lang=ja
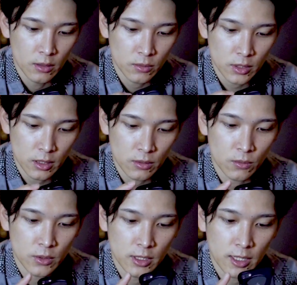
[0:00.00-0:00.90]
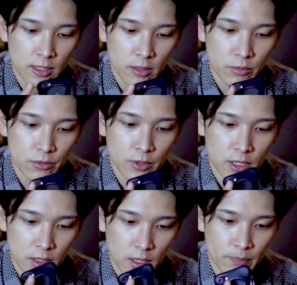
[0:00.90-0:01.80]
こうやってね、ここに中指を入
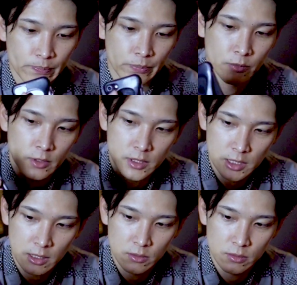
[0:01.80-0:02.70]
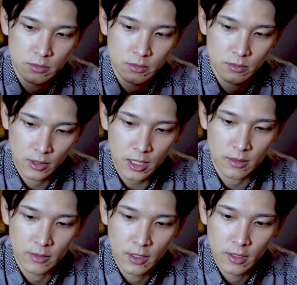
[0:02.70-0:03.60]
れて使うの
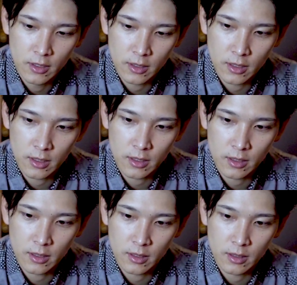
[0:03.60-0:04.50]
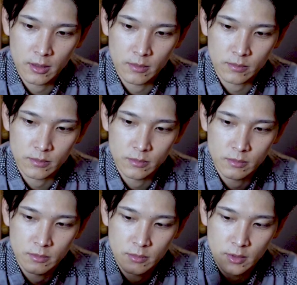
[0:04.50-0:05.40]
が、
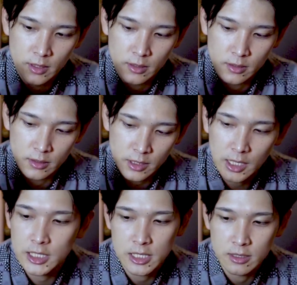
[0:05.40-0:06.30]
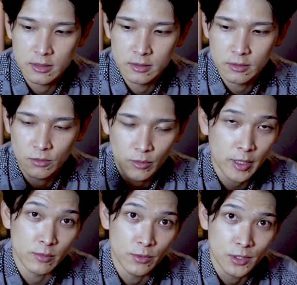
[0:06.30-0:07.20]
えー、正しい、この
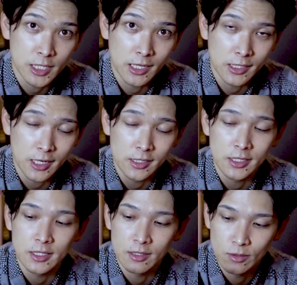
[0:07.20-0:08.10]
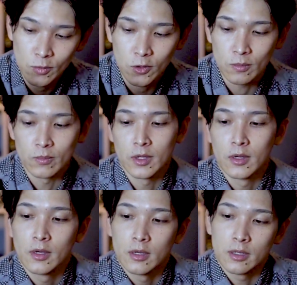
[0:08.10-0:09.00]
パルモの使い方なんですけれども、
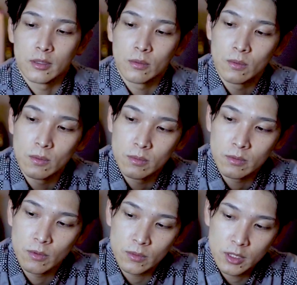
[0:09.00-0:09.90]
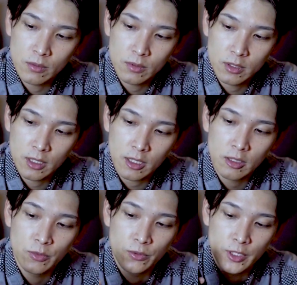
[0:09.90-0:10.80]
えっ、ー、と、ここにこうやって中
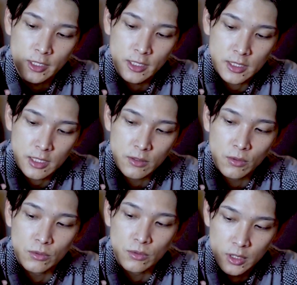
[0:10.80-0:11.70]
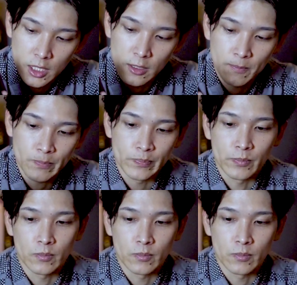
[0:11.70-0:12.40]
指を入れて使うことで、